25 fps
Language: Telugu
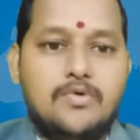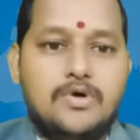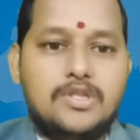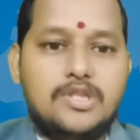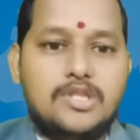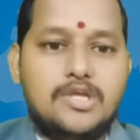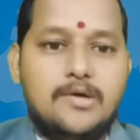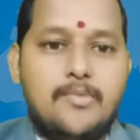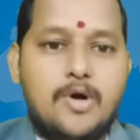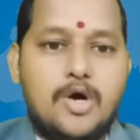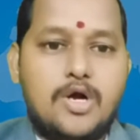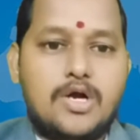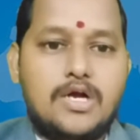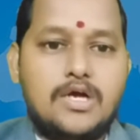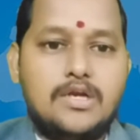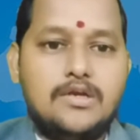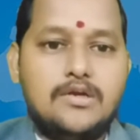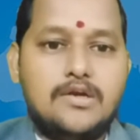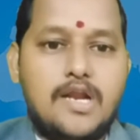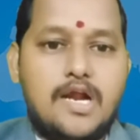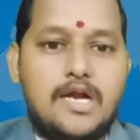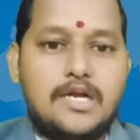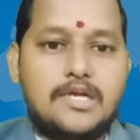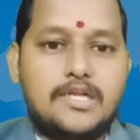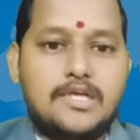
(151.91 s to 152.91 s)
వంద
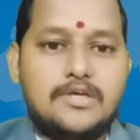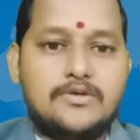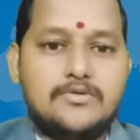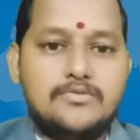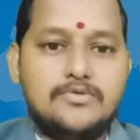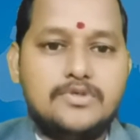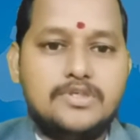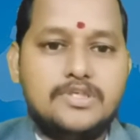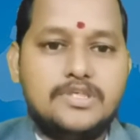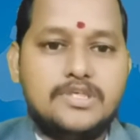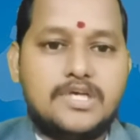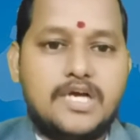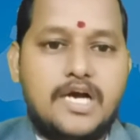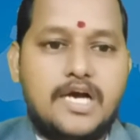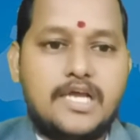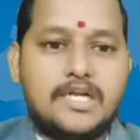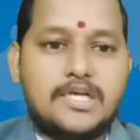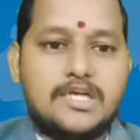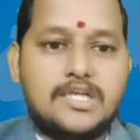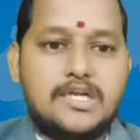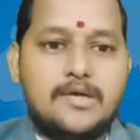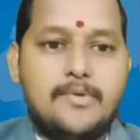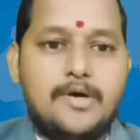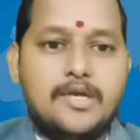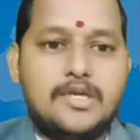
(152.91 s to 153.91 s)
మొక్కలు నాటారు ఈ
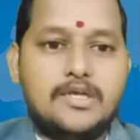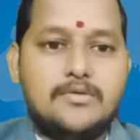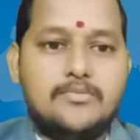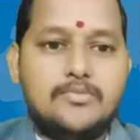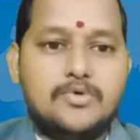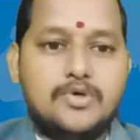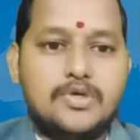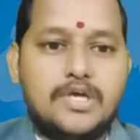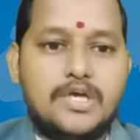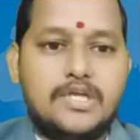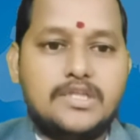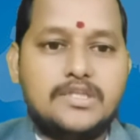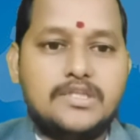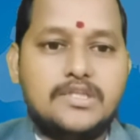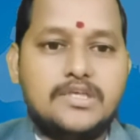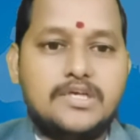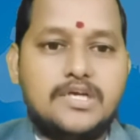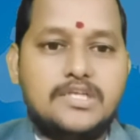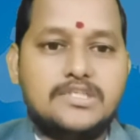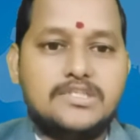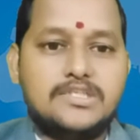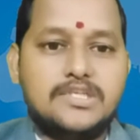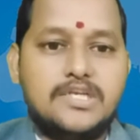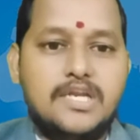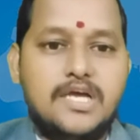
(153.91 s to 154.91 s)
కార్యక్రమానికి ముఖ్య
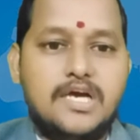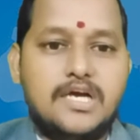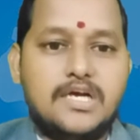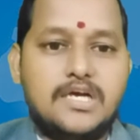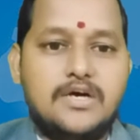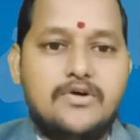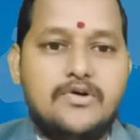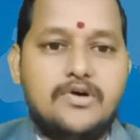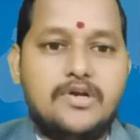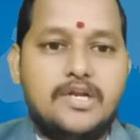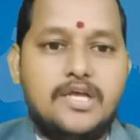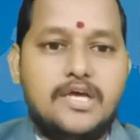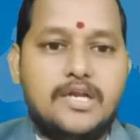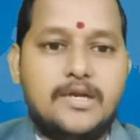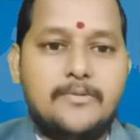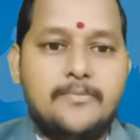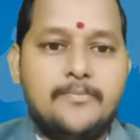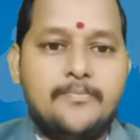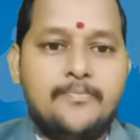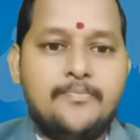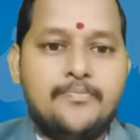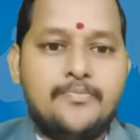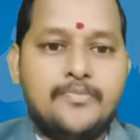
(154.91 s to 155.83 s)
అతిథిగా జిల్లా గవర్నర్